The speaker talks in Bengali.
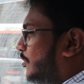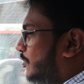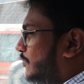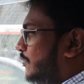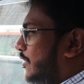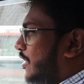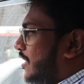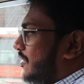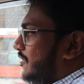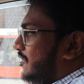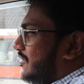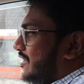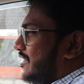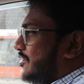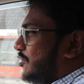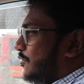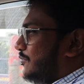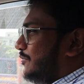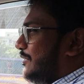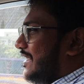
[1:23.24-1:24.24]
সম্মান
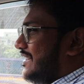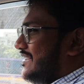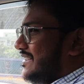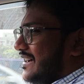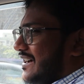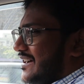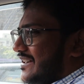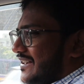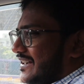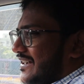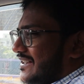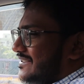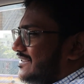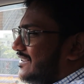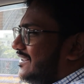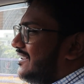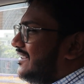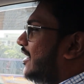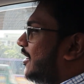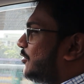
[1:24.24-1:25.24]
সম্মানের জায়গা ঠিক
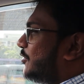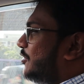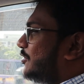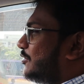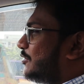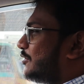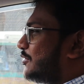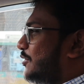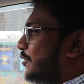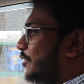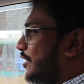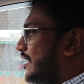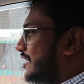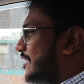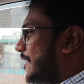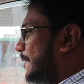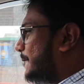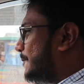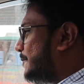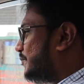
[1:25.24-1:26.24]
আছে একটু ইতস্ত হয়ে
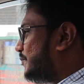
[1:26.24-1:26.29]
যাই